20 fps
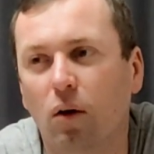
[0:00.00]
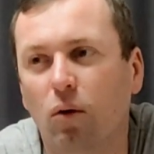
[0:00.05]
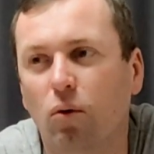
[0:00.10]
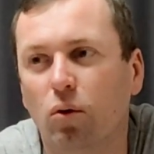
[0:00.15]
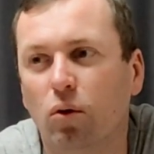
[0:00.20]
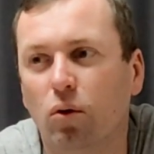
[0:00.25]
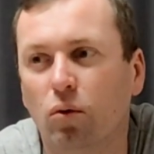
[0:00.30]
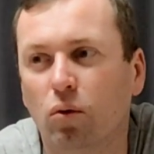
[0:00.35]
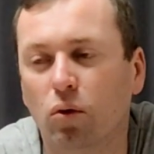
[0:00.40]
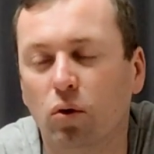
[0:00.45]
у
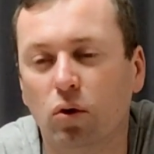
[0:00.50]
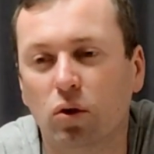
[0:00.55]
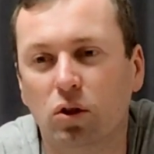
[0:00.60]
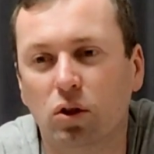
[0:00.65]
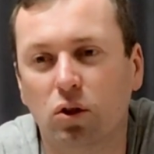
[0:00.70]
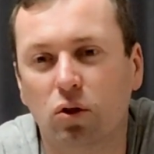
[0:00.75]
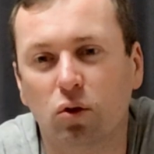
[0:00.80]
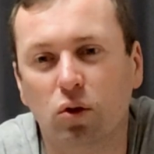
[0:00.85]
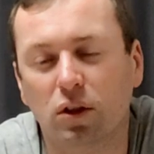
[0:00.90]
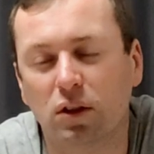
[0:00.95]
него
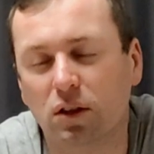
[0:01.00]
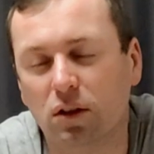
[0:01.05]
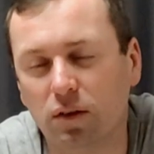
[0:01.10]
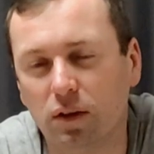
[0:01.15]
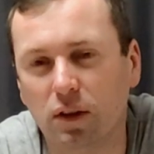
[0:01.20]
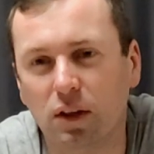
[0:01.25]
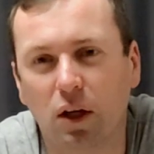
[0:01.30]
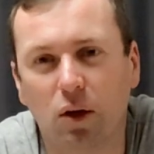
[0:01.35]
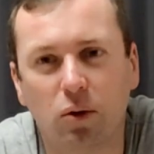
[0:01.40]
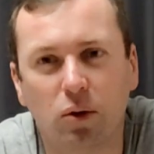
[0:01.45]
что-то
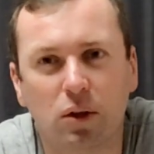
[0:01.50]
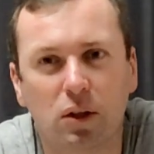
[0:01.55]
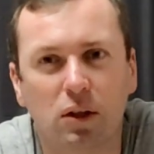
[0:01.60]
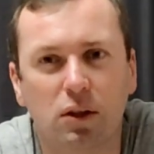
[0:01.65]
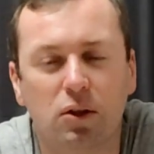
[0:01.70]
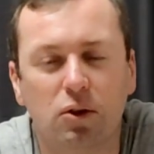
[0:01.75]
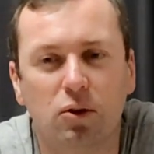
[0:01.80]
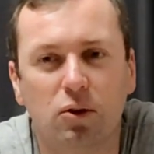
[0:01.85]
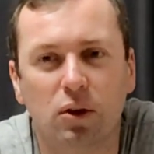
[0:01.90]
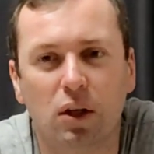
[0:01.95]
сдвиг какой-то
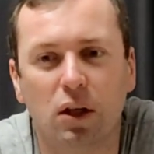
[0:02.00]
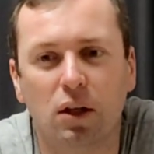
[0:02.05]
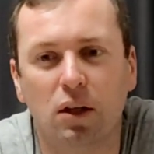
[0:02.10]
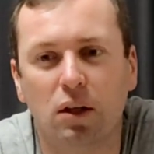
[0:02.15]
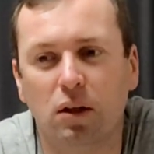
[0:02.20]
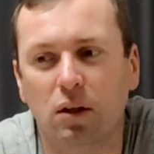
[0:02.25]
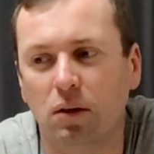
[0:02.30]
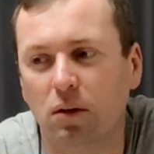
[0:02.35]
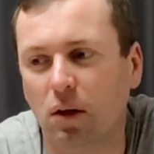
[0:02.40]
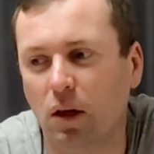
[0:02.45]
на
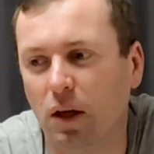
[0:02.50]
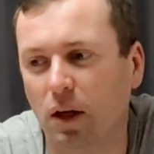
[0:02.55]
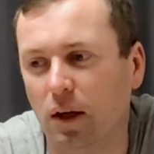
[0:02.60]
сексуальной